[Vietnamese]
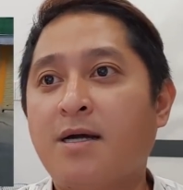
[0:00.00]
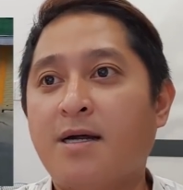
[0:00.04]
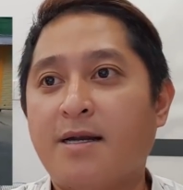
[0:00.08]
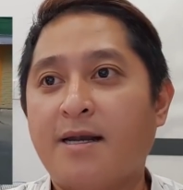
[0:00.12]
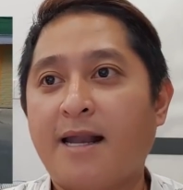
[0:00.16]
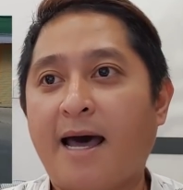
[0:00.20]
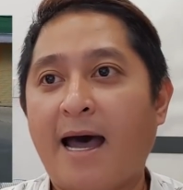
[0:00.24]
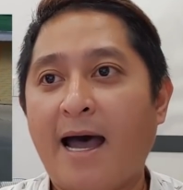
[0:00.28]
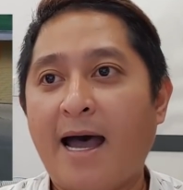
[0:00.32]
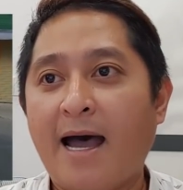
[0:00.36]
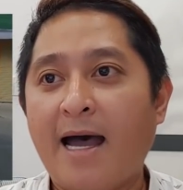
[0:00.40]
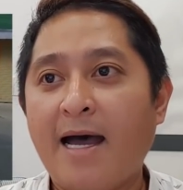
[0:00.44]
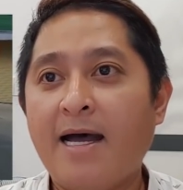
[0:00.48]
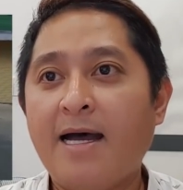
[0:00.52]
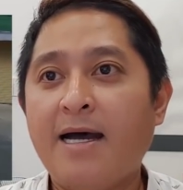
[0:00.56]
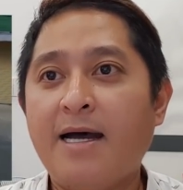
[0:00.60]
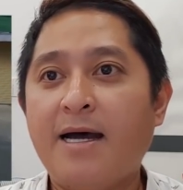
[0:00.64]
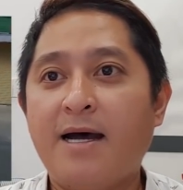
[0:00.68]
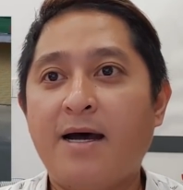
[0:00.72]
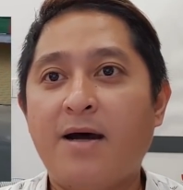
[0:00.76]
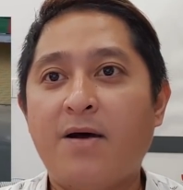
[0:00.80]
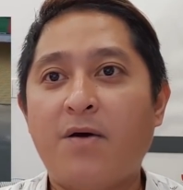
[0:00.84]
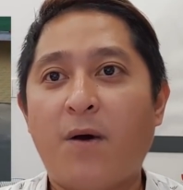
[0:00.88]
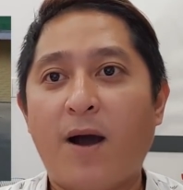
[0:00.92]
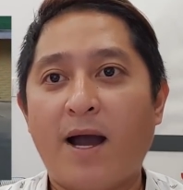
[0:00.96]
đã
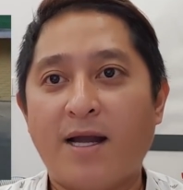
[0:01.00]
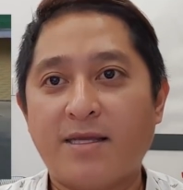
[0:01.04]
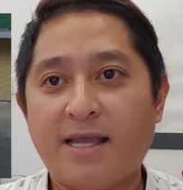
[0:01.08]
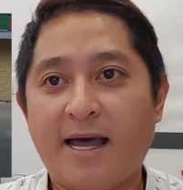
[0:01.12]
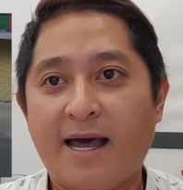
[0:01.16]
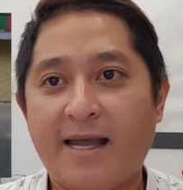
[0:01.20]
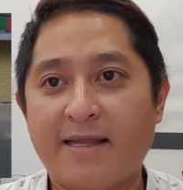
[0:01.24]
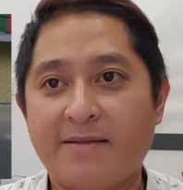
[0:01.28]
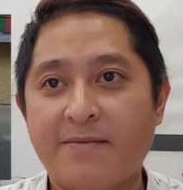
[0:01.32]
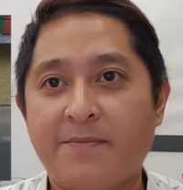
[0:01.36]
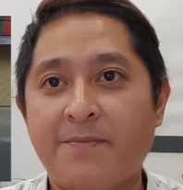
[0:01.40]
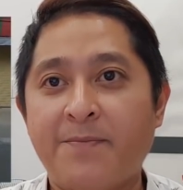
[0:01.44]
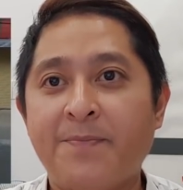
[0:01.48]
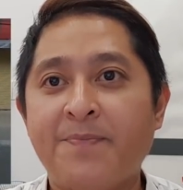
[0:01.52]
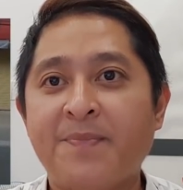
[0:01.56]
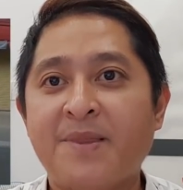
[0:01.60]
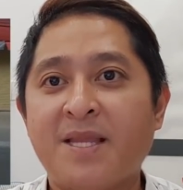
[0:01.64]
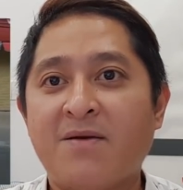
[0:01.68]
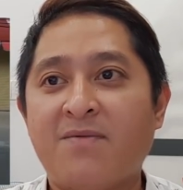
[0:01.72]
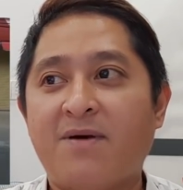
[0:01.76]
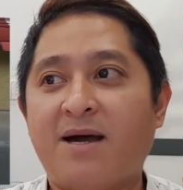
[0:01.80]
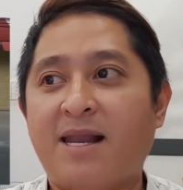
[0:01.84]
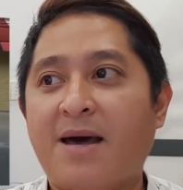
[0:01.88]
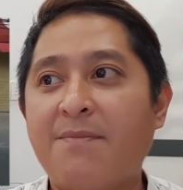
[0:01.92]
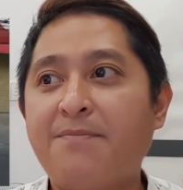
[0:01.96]
hoàn thành
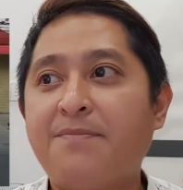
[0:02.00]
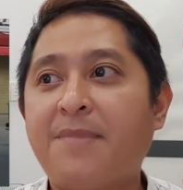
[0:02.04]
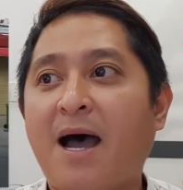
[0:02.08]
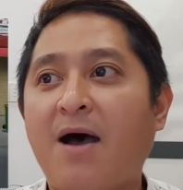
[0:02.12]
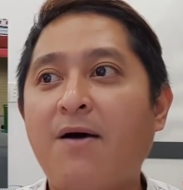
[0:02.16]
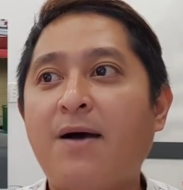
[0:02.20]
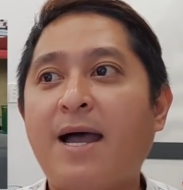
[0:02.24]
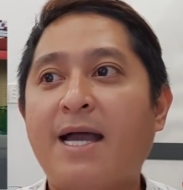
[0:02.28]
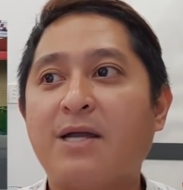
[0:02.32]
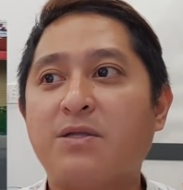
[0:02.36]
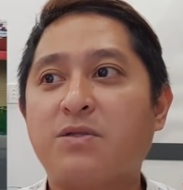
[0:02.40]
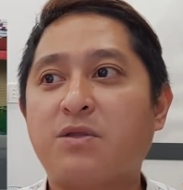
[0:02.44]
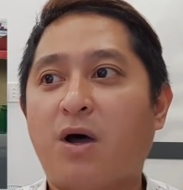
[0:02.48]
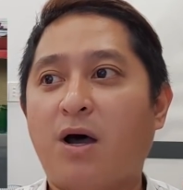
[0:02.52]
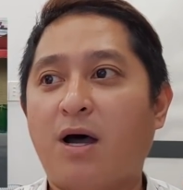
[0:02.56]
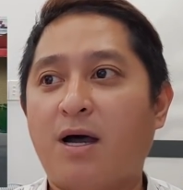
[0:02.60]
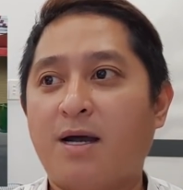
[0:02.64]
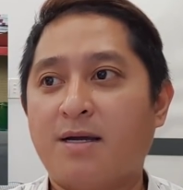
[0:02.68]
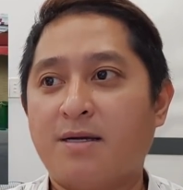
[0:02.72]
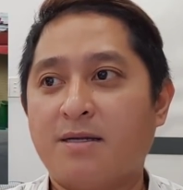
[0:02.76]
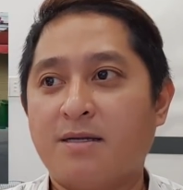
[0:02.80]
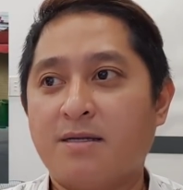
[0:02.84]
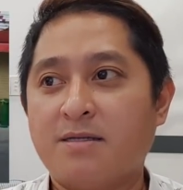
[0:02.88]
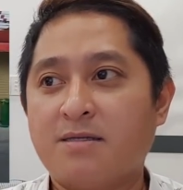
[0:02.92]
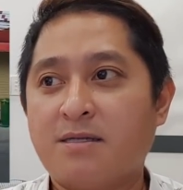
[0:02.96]
và đảm bảo an
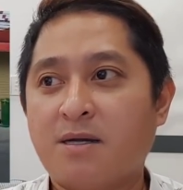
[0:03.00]
toàn